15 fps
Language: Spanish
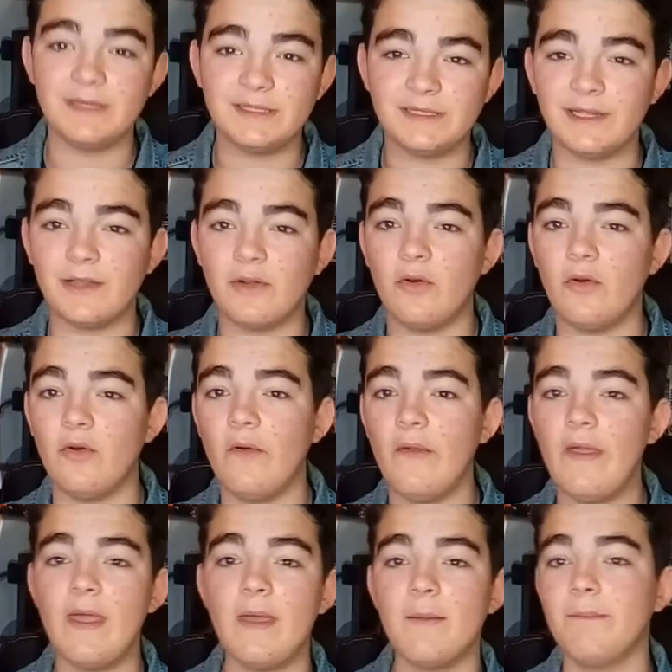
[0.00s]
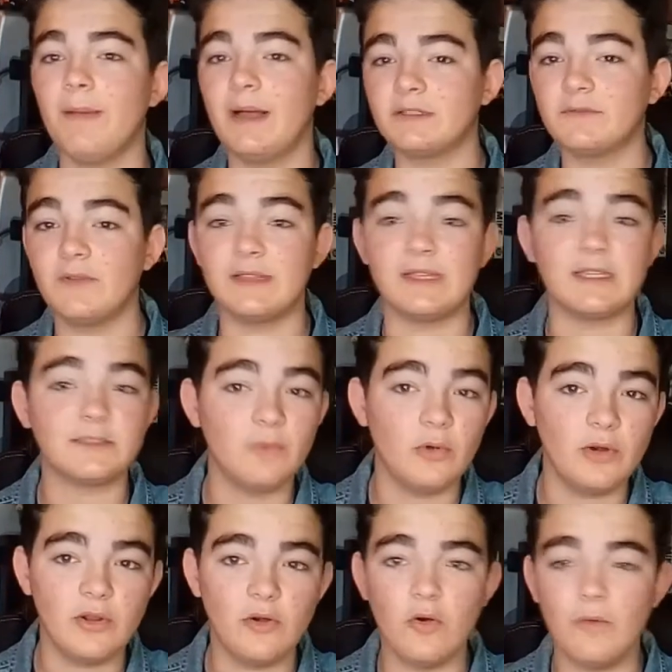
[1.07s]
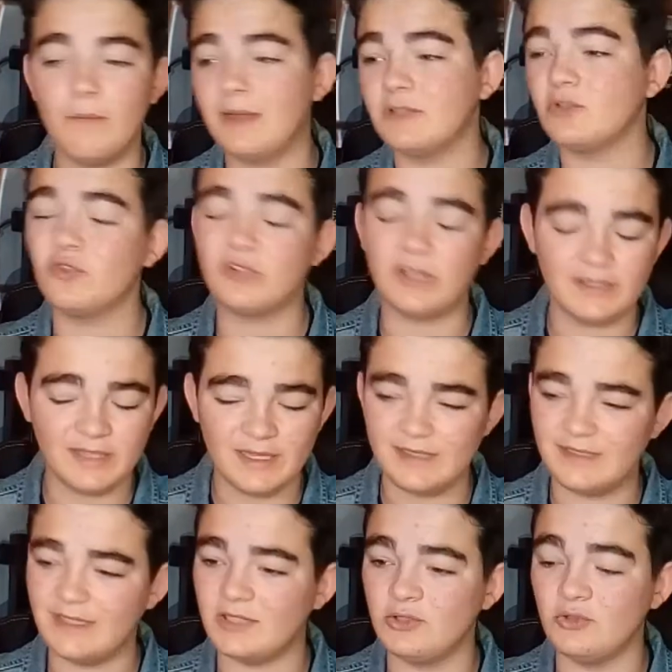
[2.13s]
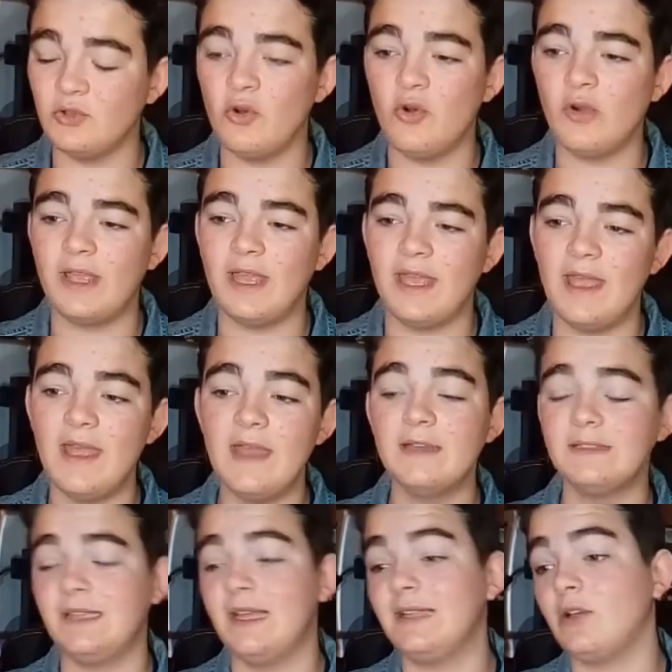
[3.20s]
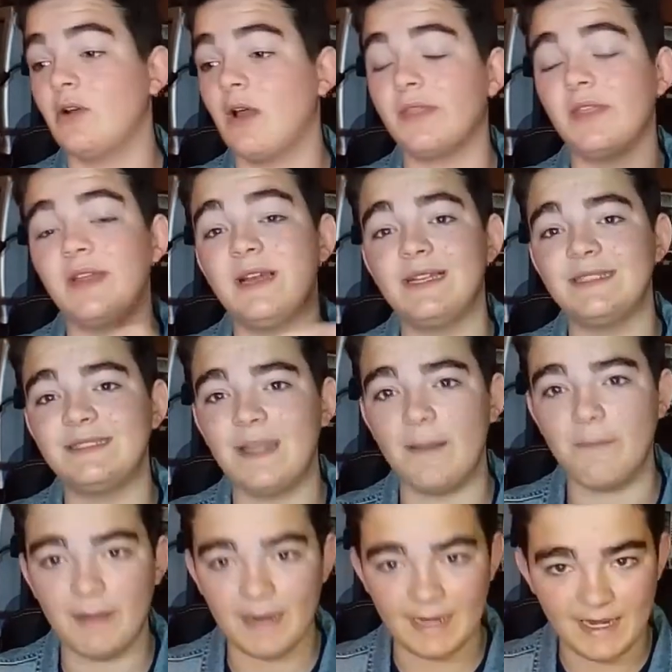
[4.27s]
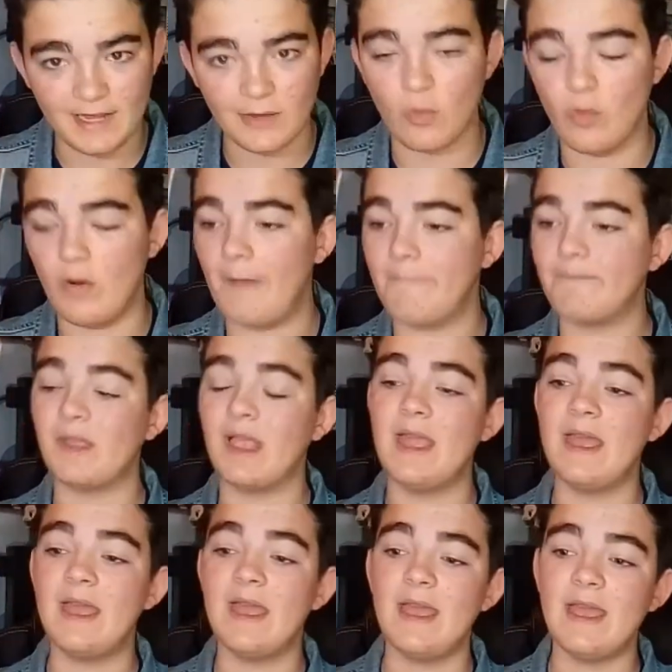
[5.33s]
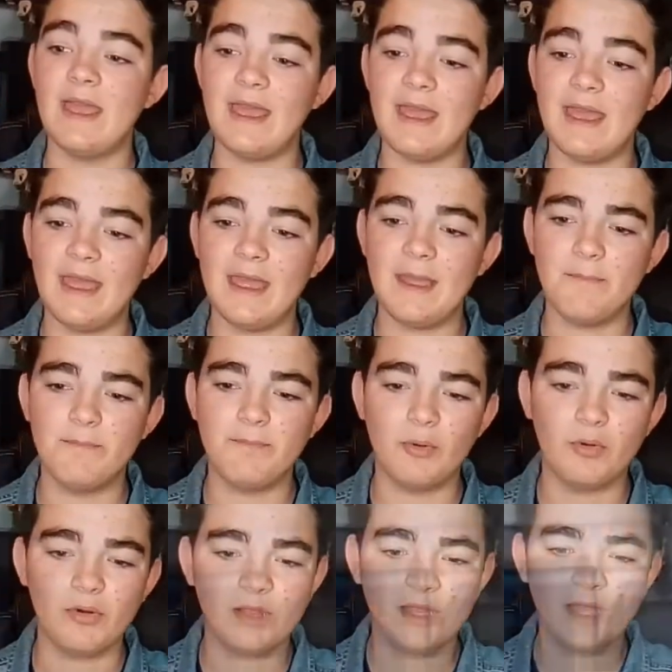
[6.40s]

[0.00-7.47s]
místico, más fantasmórico, más cosas de esas, no lo que se dictaron hacer en esta película. Eh, ¿Por